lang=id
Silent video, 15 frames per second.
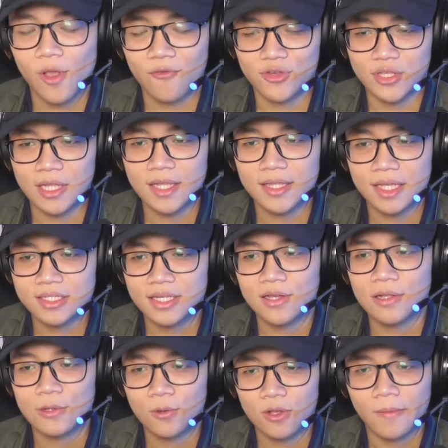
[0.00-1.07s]

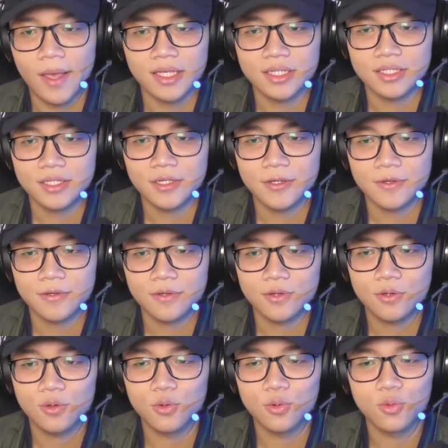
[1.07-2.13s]
Profesionalitasnya luar biasa sih.
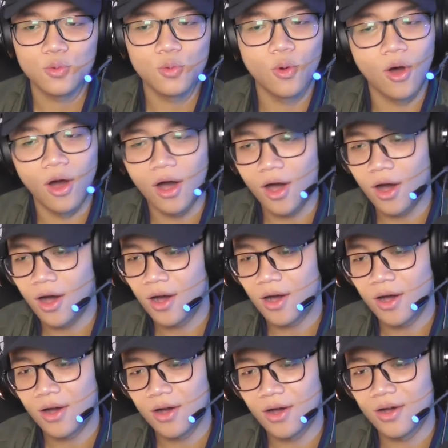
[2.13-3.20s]

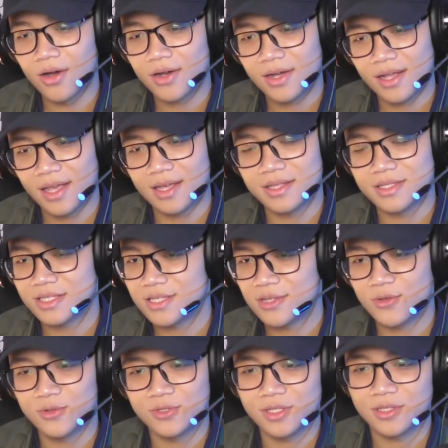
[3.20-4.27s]
Wow, keren
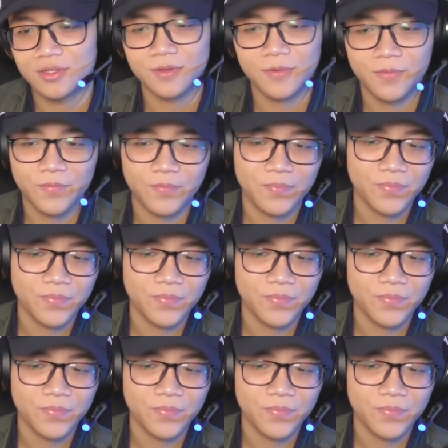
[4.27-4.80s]
sih Ryujin.